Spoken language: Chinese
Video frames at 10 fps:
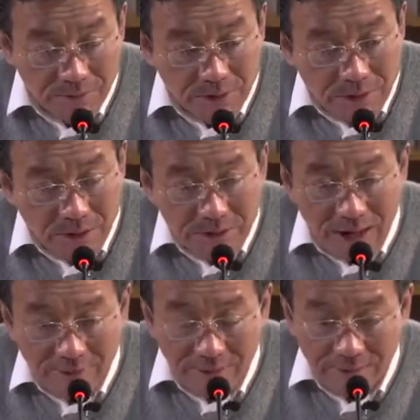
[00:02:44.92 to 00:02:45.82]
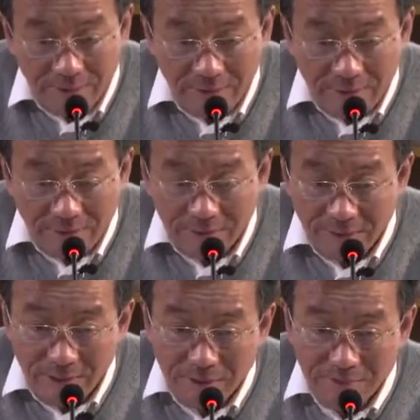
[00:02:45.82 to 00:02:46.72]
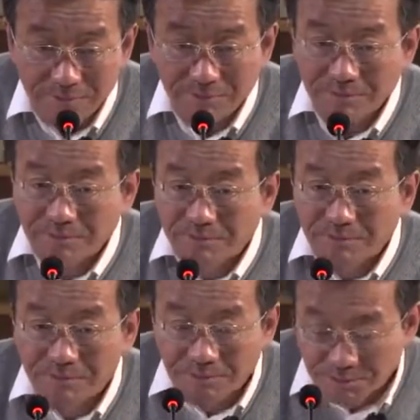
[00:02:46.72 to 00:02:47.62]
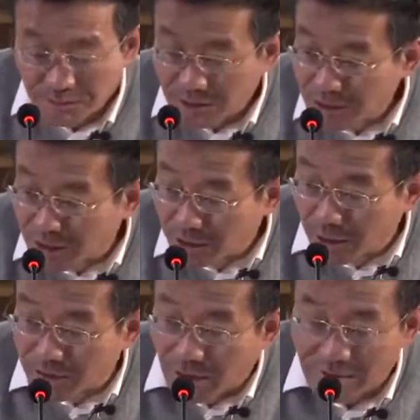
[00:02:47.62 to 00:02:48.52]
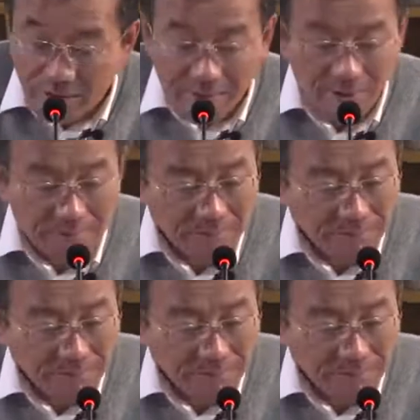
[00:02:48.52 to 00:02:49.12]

那么有哪些界限？四个，四个内在界限。